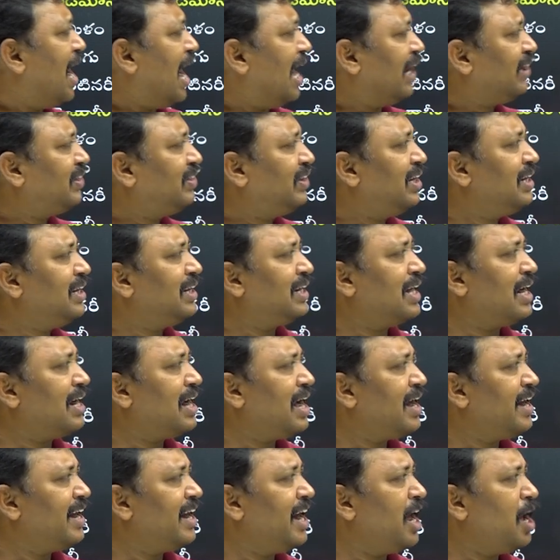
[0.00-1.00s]

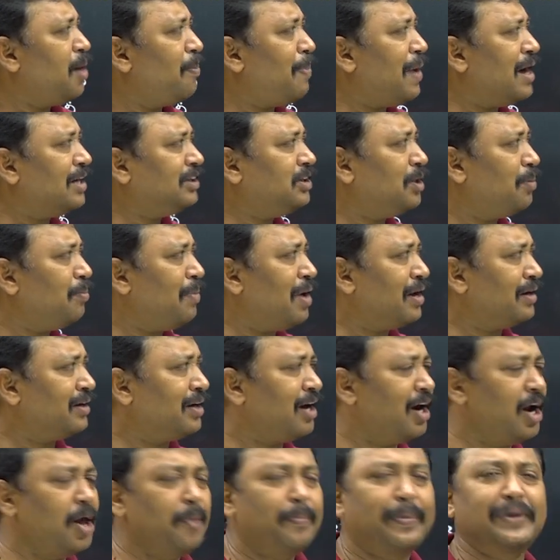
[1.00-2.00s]
అత్యధికంగా ఏ భాష
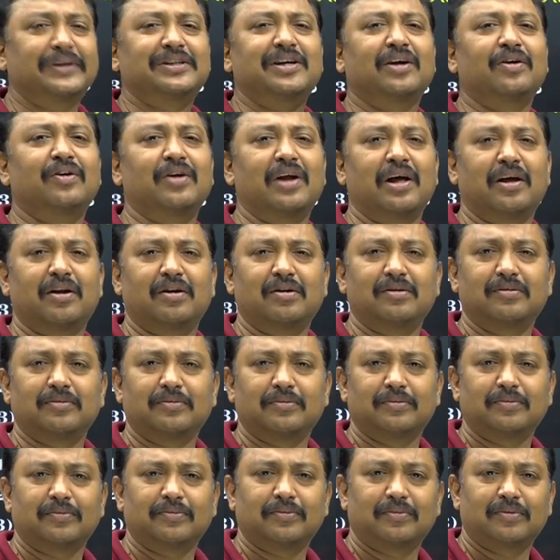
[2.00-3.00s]
మాట్లాడే ప్రజలు ఉన్నారు
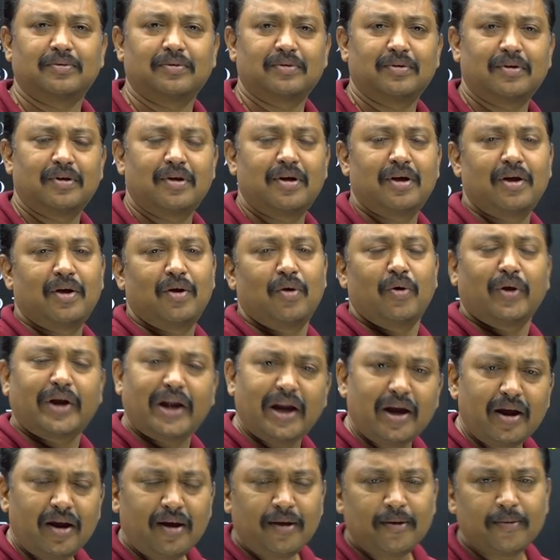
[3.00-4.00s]

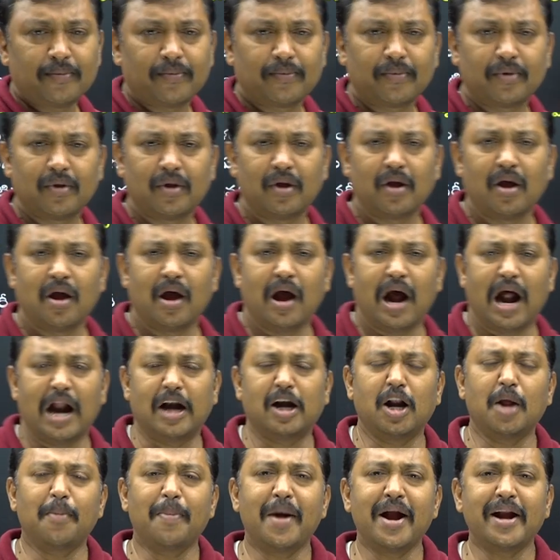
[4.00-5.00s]
ఓకే
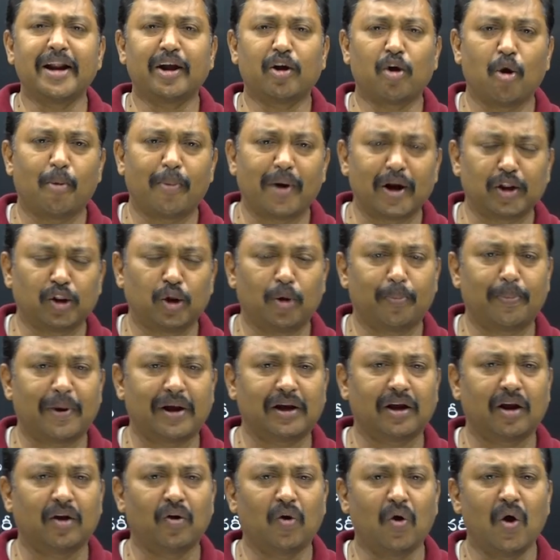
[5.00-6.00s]
అండమాన్ నికోబార్
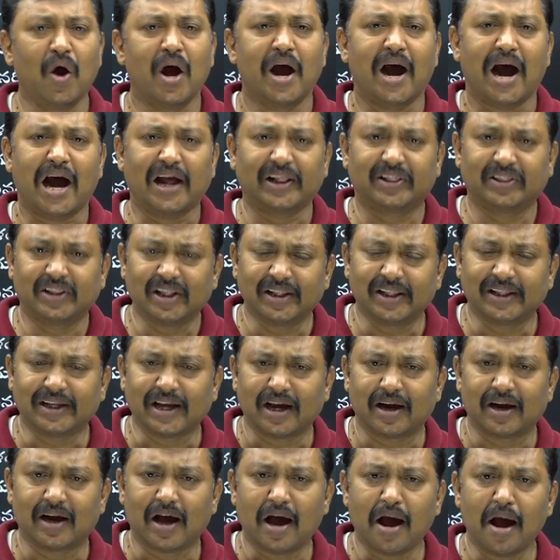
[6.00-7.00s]
ద్వీపాలలో
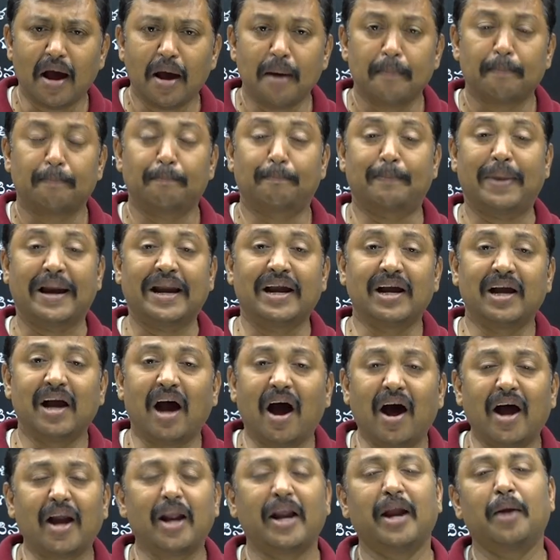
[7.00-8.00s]
అత్యధికంగా
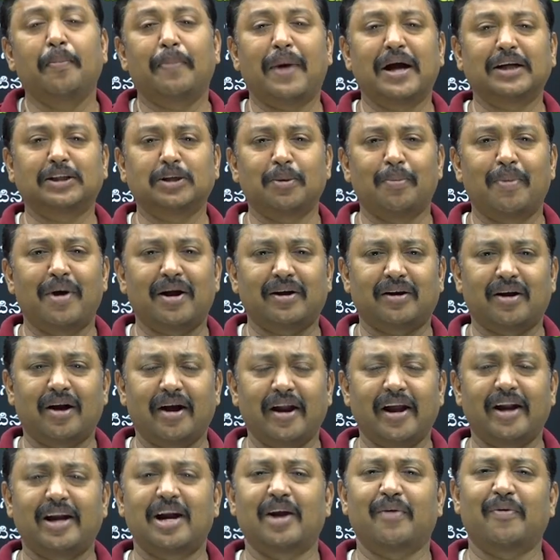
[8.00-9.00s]
బెంగాలీ భాష
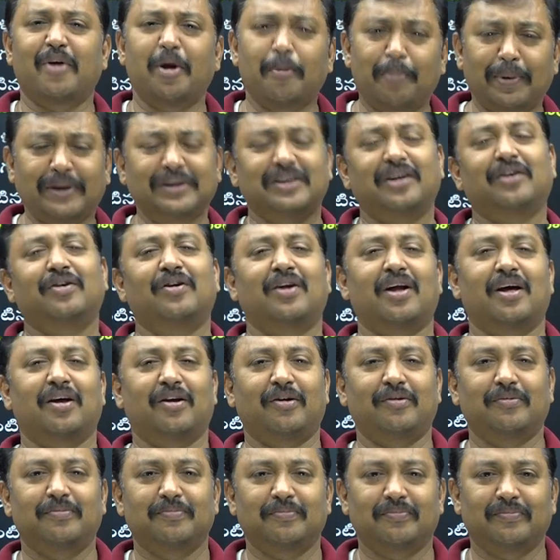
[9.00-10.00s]
మాట్లాడేటటువంటి ప్రజలు
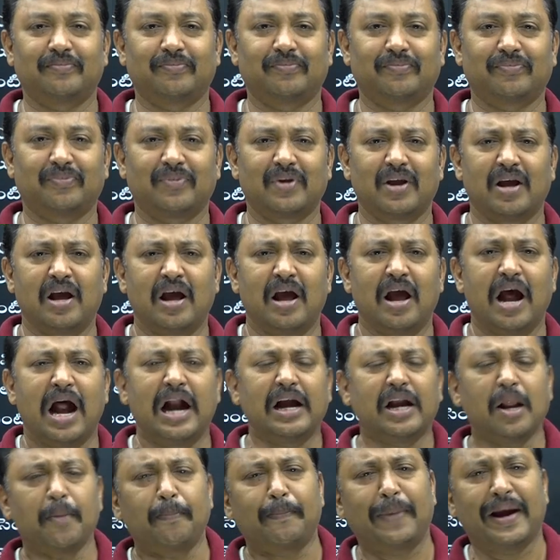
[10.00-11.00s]
ఉన్నారు
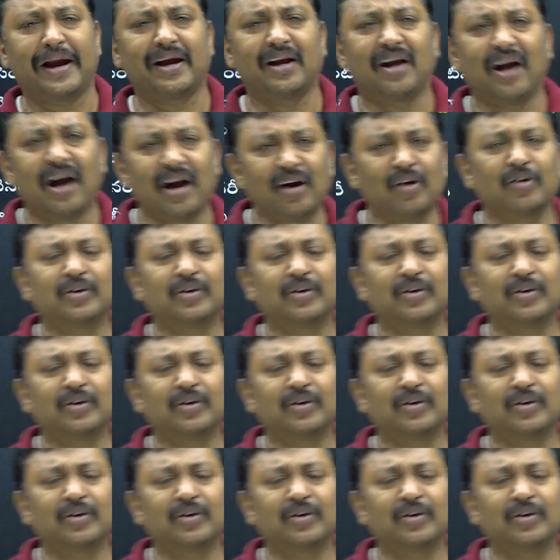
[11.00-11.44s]
అంటే బెంగాల్